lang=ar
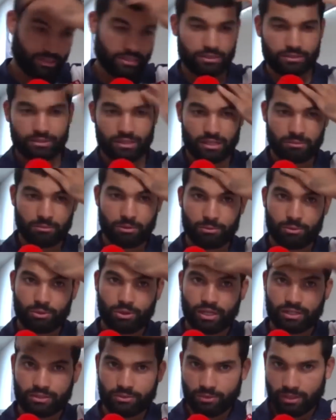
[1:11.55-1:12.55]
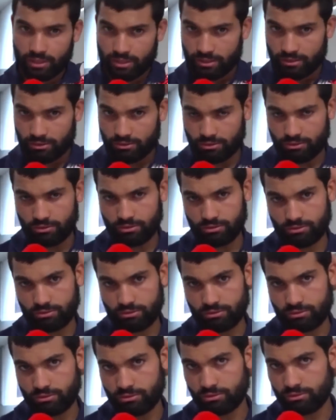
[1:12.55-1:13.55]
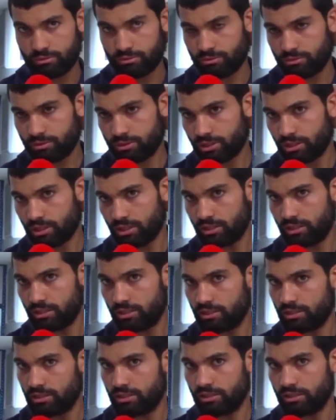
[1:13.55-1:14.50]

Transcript: ان شاء الله مبروك على السحريه الكل وان شاء الله